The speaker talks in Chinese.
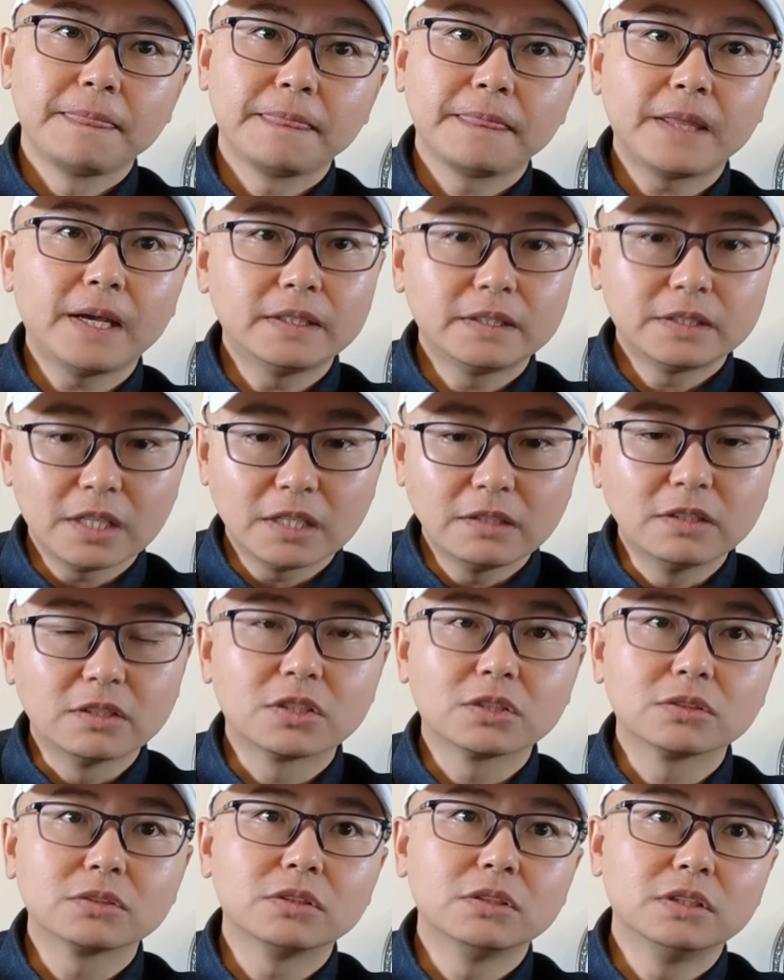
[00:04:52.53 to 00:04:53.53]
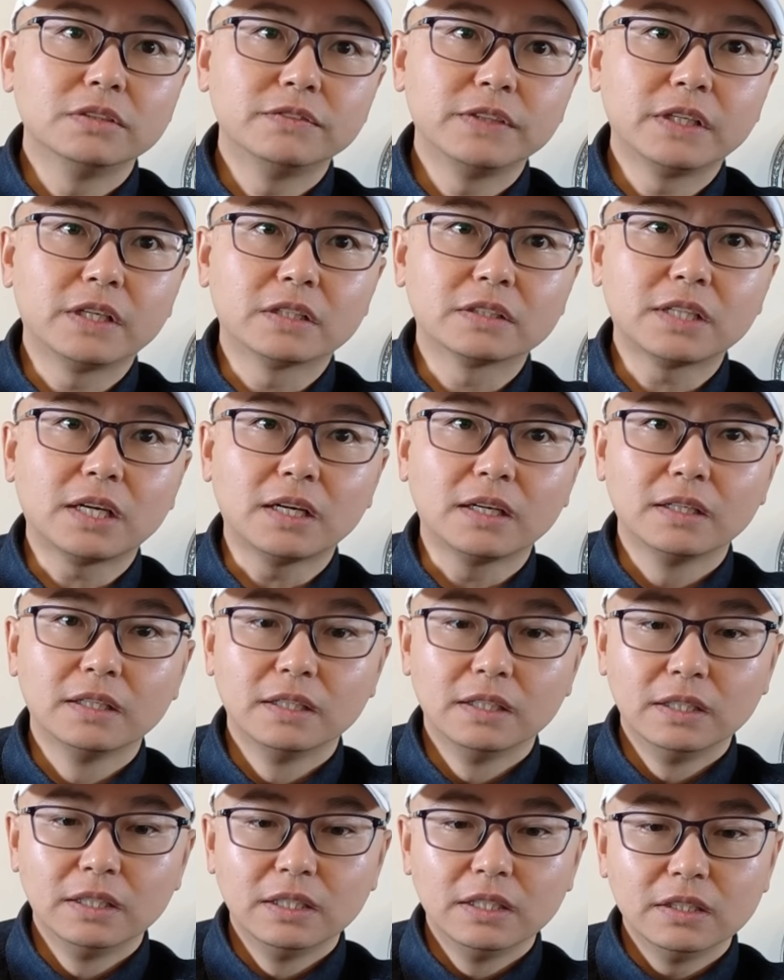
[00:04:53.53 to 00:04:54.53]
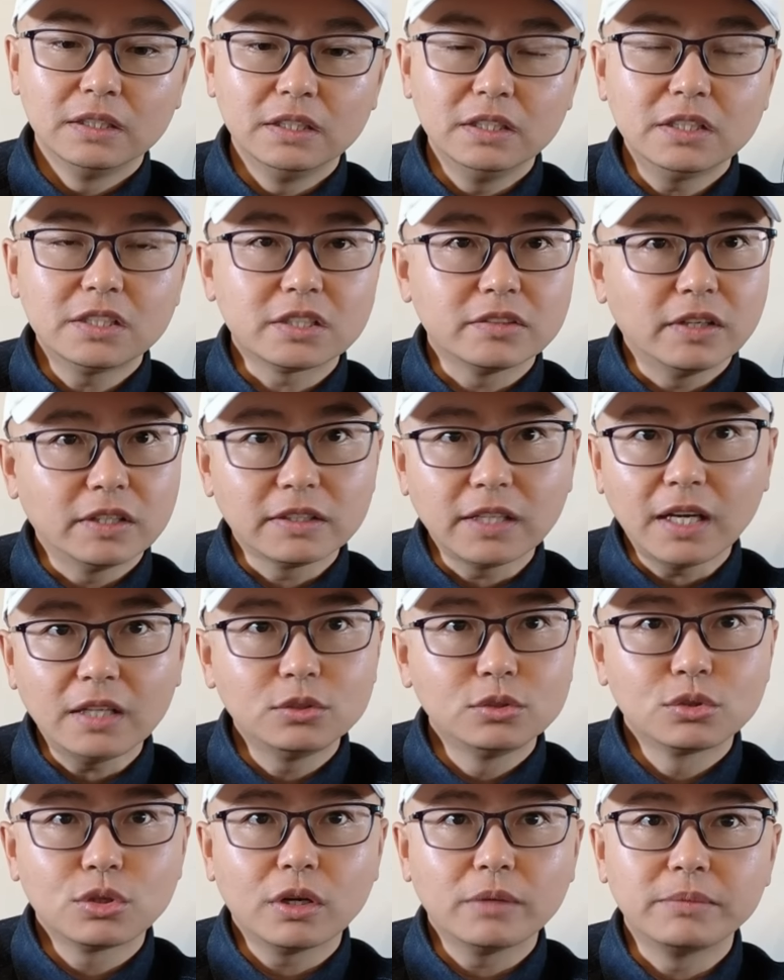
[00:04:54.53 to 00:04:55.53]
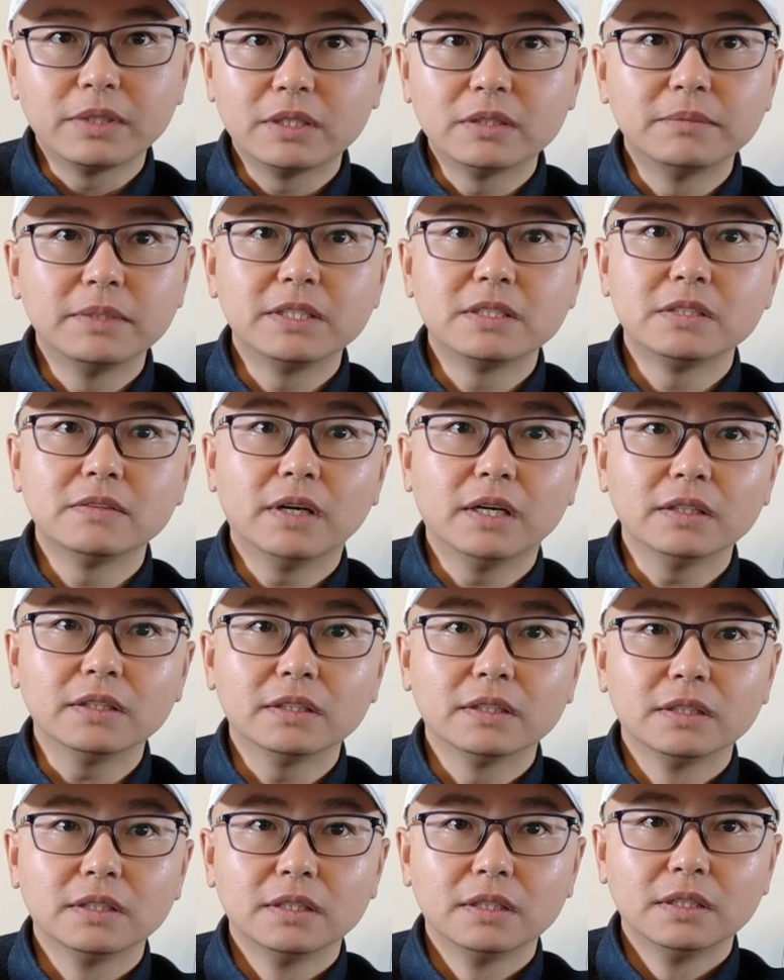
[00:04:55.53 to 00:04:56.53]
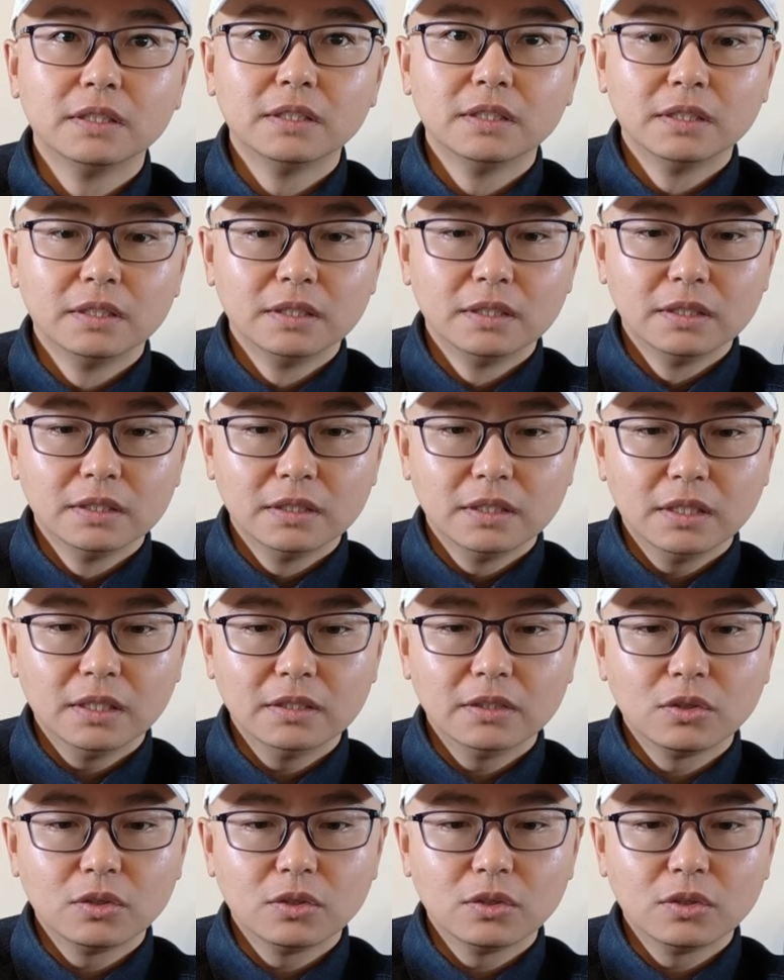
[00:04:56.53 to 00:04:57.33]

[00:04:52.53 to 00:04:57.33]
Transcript: 它的战场生存能力非常差，你指望它去踹门是没希望的啊。